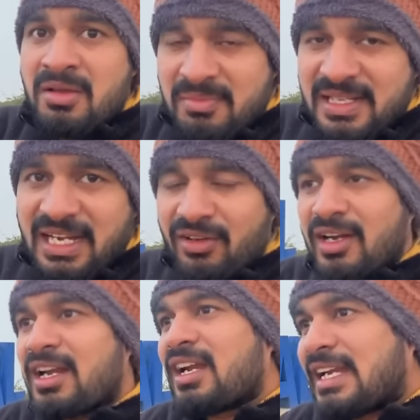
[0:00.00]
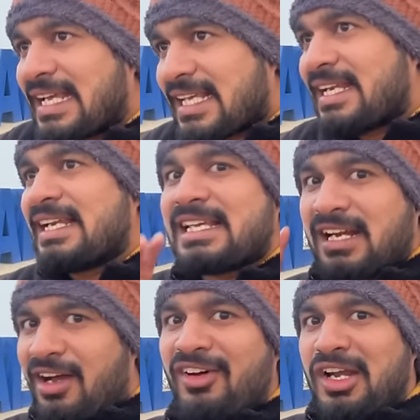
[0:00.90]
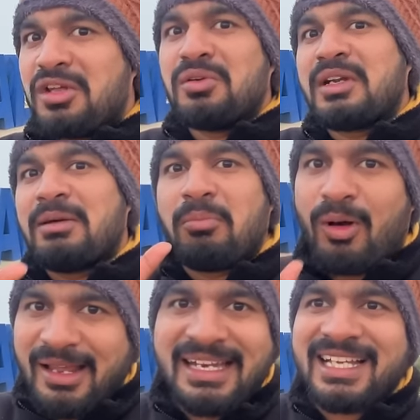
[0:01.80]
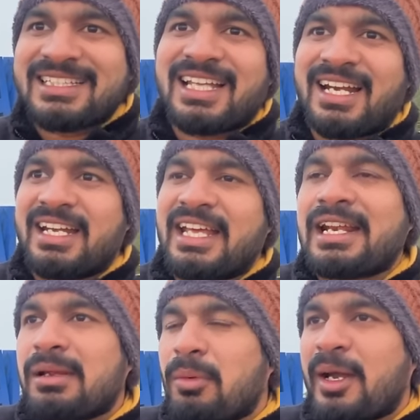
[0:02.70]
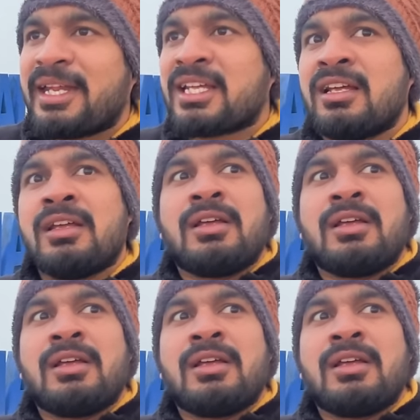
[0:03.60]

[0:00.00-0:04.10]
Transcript: మీరు ఎవరన్నా టైగర్ హిల్కి రావాలనుకుంటే మార్నింగ్ అయితే రండి ఎర్లీ మార్నింగ్